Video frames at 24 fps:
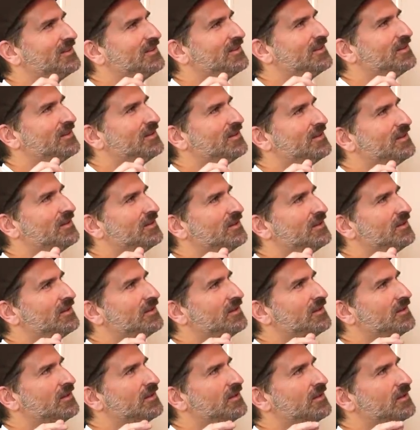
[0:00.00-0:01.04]
Euh... la
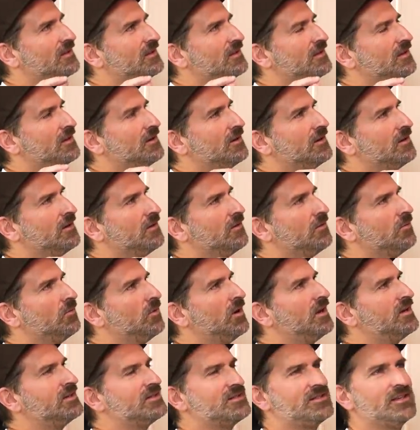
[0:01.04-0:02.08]
blague dans ton rodage.
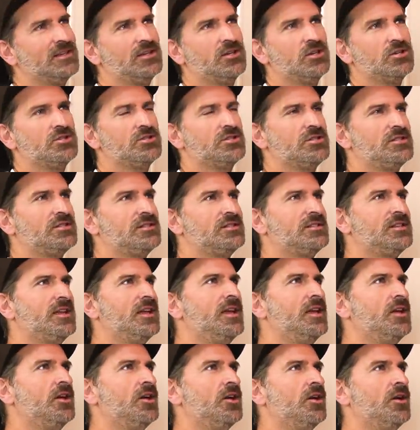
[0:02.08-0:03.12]
Ouais, c'est que je
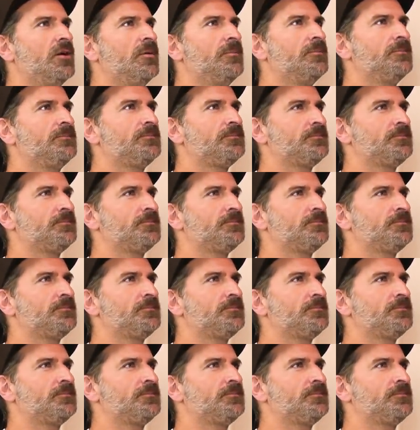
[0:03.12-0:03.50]
disais. Euh,